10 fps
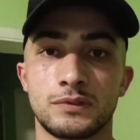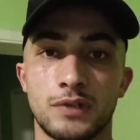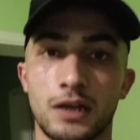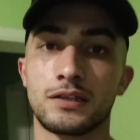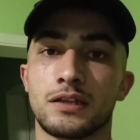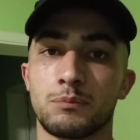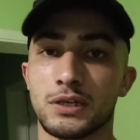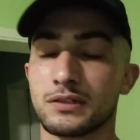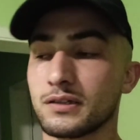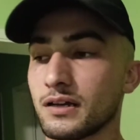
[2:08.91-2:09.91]
rahat
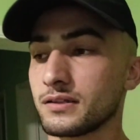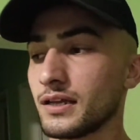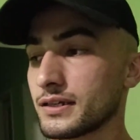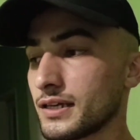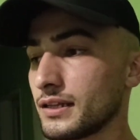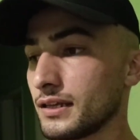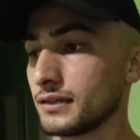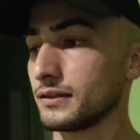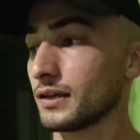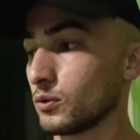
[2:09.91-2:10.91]
etmek derken
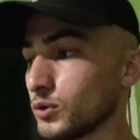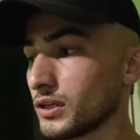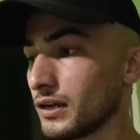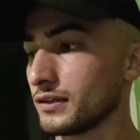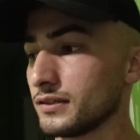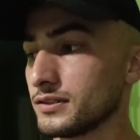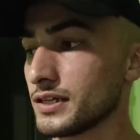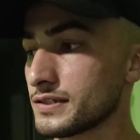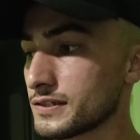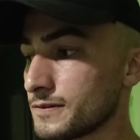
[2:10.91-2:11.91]
ne, ne konuda rahat
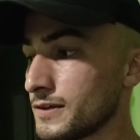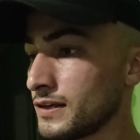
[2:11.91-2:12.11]
edeceğiz